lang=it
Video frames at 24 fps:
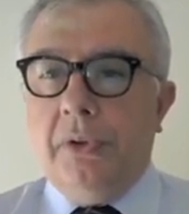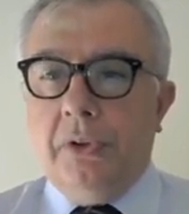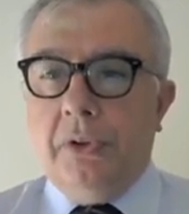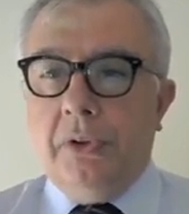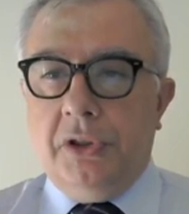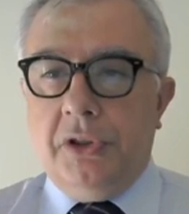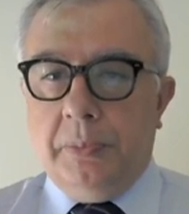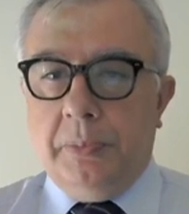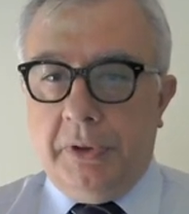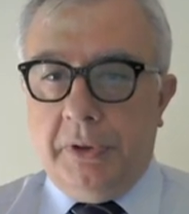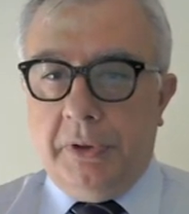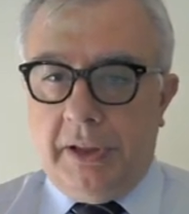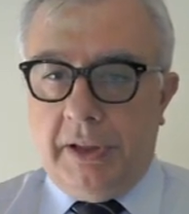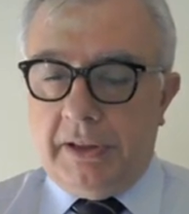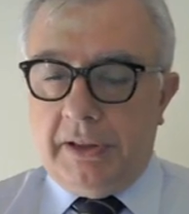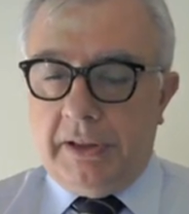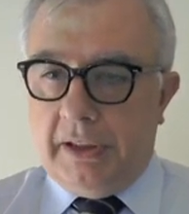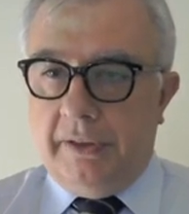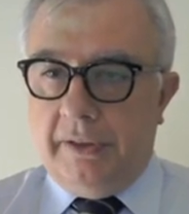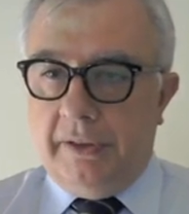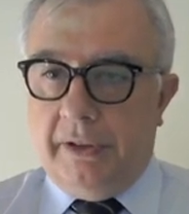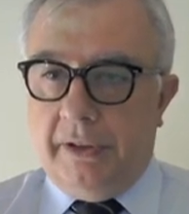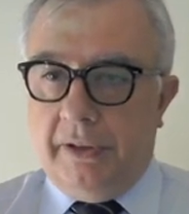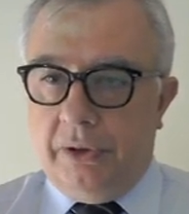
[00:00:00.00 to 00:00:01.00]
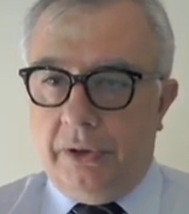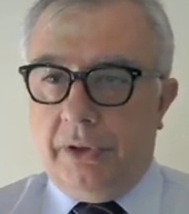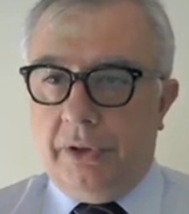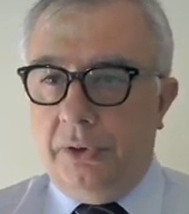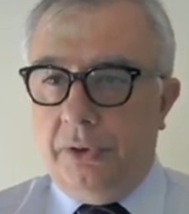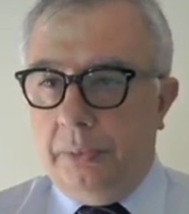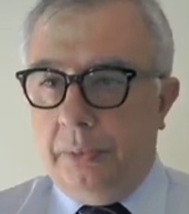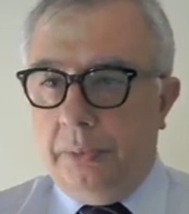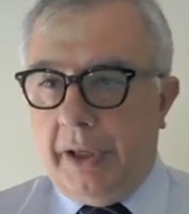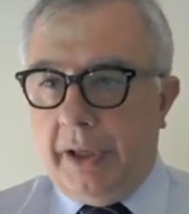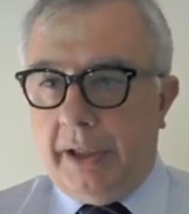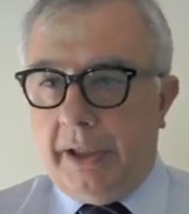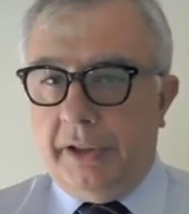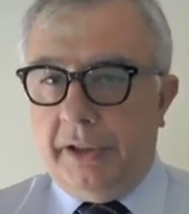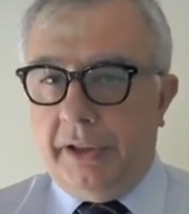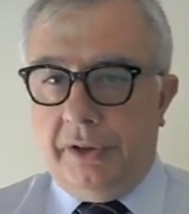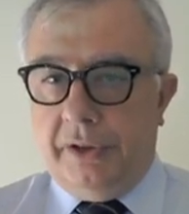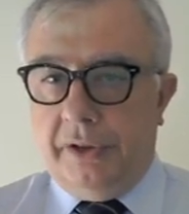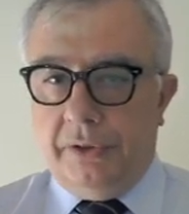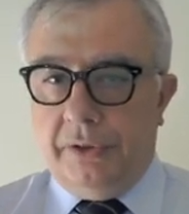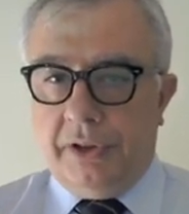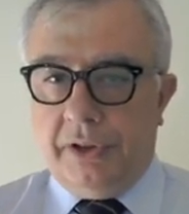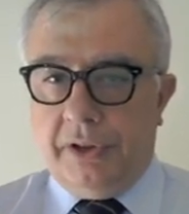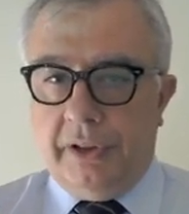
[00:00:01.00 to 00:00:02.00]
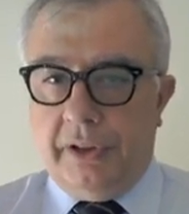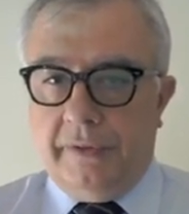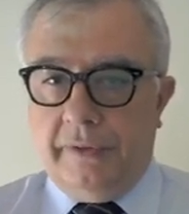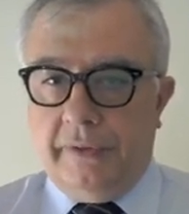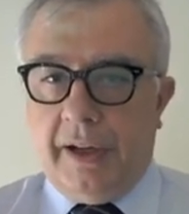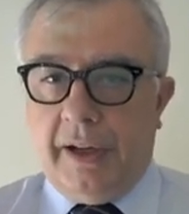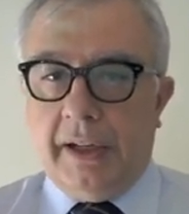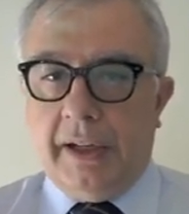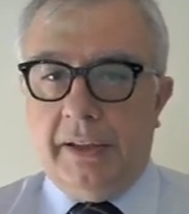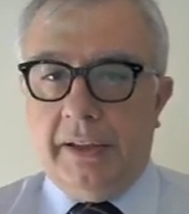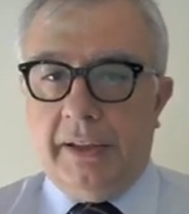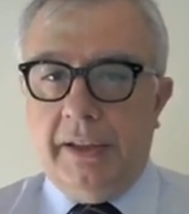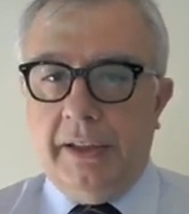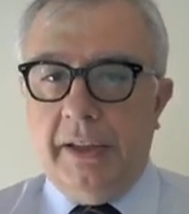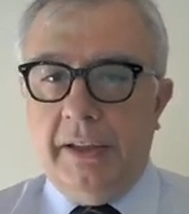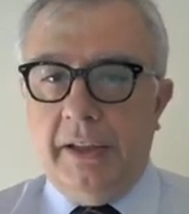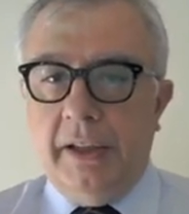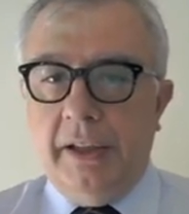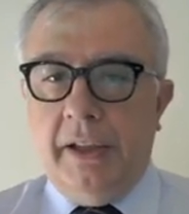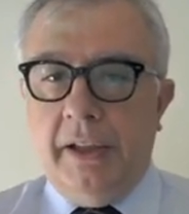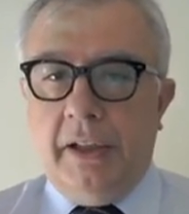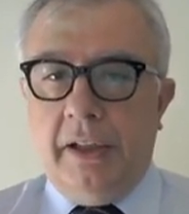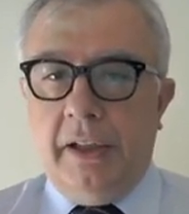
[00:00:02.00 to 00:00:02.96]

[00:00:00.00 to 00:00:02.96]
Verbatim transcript: corrispondenza dei valori numerici osservati